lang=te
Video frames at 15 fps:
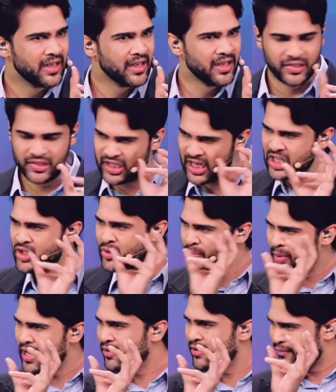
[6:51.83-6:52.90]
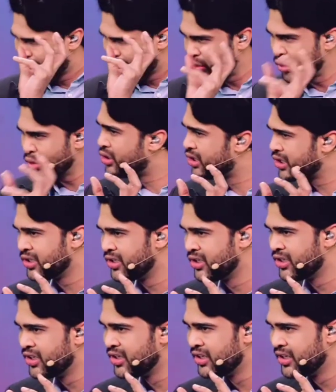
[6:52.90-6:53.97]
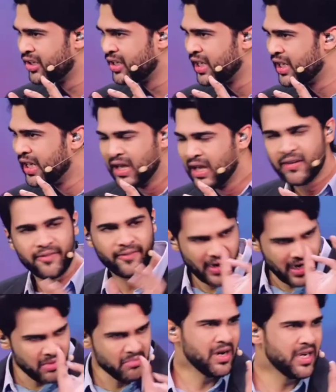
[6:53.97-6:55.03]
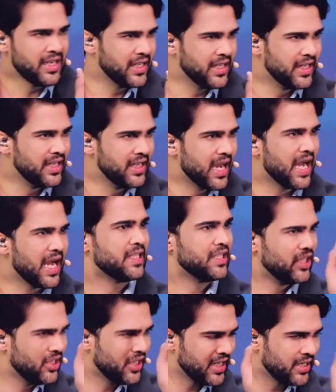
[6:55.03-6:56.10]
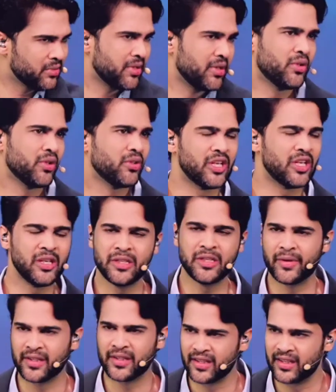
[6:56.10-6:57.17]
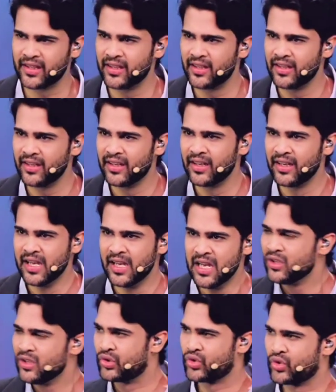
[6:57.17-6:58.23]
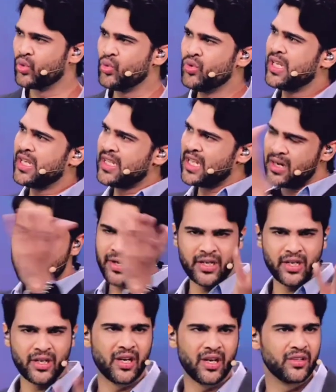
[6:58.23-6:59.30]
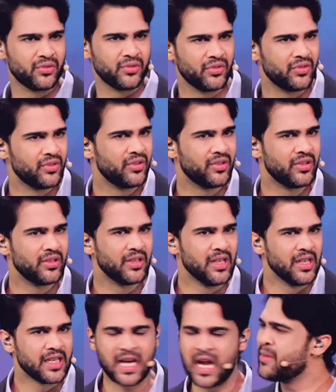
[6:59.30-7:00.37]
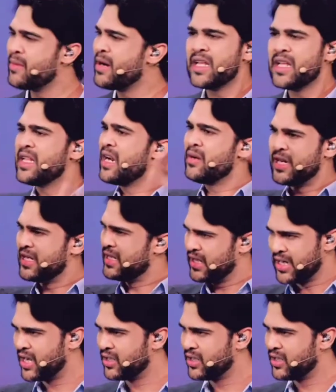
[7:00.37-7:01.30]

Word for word: జడ్జ్ బై ద ఫ్రూట్ ఫలం బట్టి ఆ చెట్టు ఎటువంటిదో తెలియజేయబడుతుంది చూసేదాన్ని బట్టి కాదు కనబడే దాన్ని బట్టి కాదు